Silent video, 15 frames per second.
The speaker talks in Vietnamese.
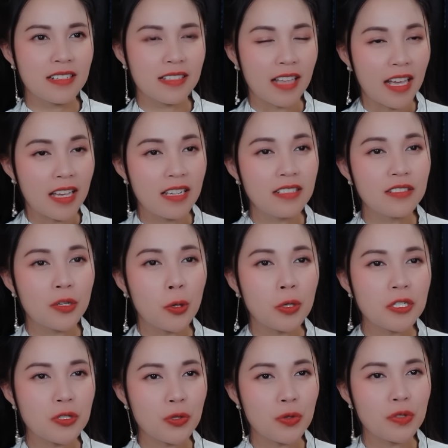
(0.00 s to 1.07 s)
Thầy Lương
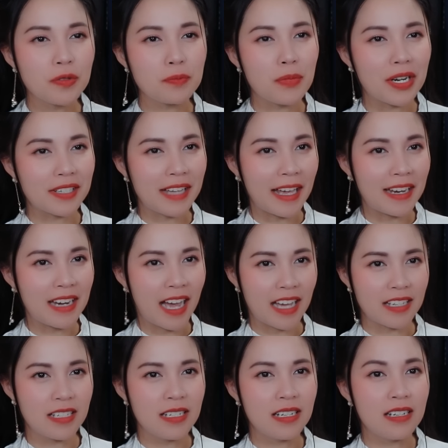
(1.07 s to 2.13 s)
cúi xuống mở tay
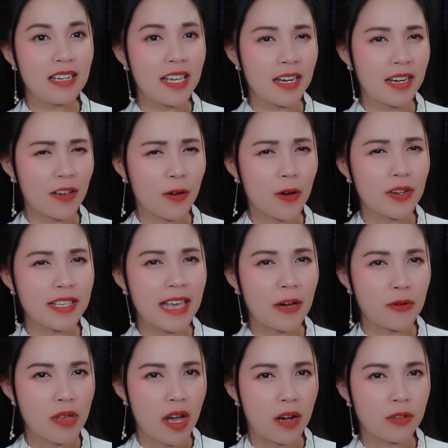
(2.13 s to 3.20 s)
nải, lấy ra con
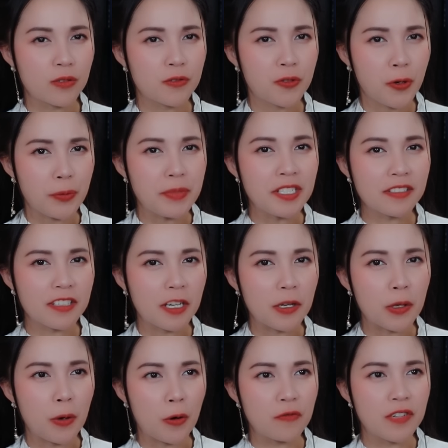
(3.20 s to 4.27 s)
dao nhọn rồi bước tới
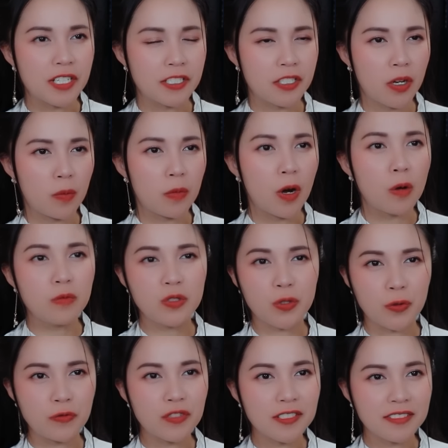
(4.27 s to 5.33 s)
chỗ vợ chồng ông
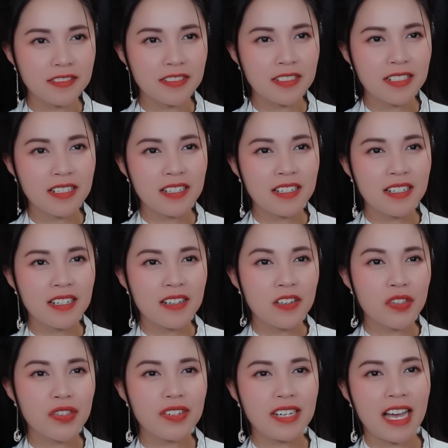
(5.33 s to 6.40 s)
chủ vương.
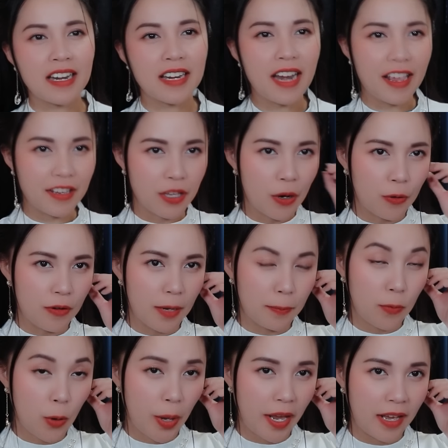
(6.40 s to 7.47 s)
Dưới ánh đèn dầu lập
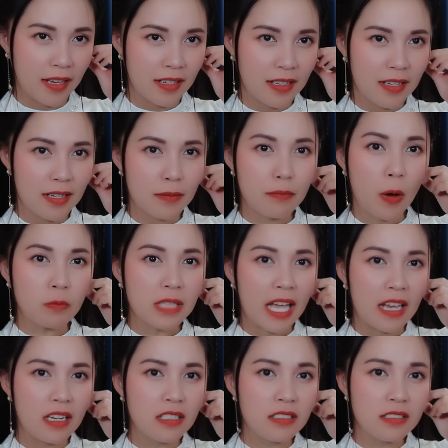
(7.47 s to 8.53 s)
lòe, bóng
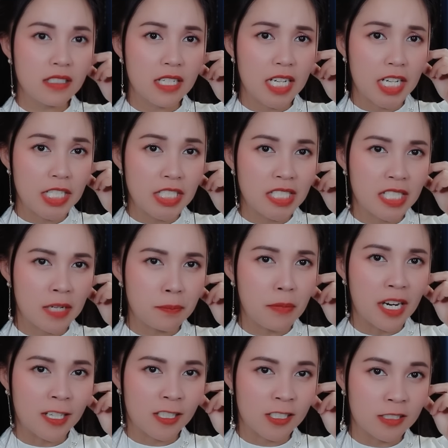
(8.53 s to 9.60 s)
thầy Lương in trên
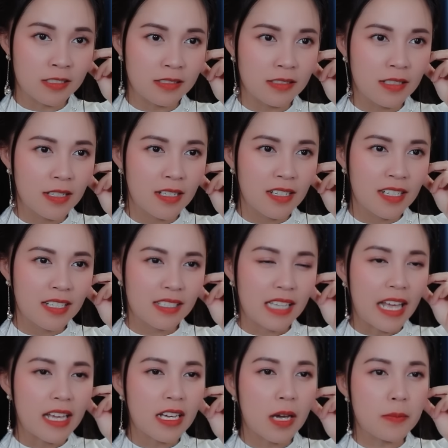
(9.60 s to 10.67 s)
bờ tường.
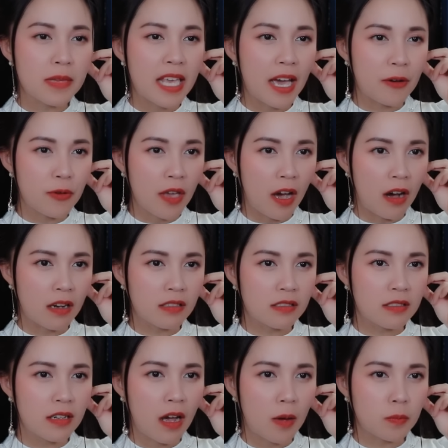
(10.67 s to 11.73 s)
Tay cầm dao nhọn,
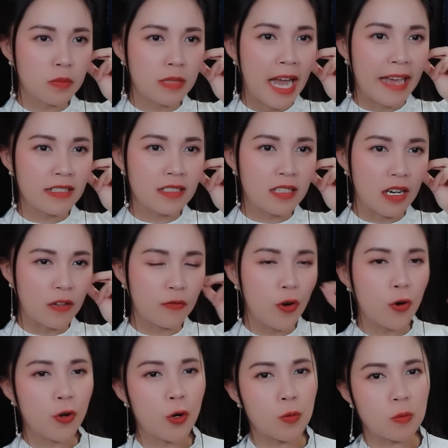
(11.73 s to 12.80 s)
nom đáng sợ
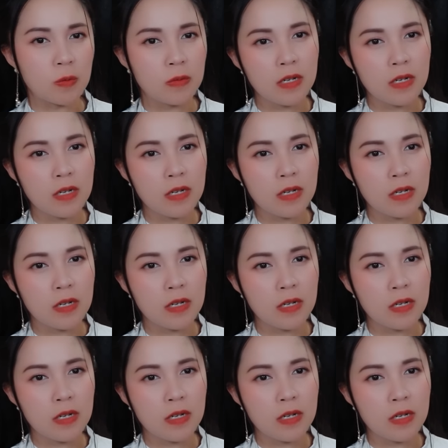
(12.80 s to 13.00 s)
vô cùng.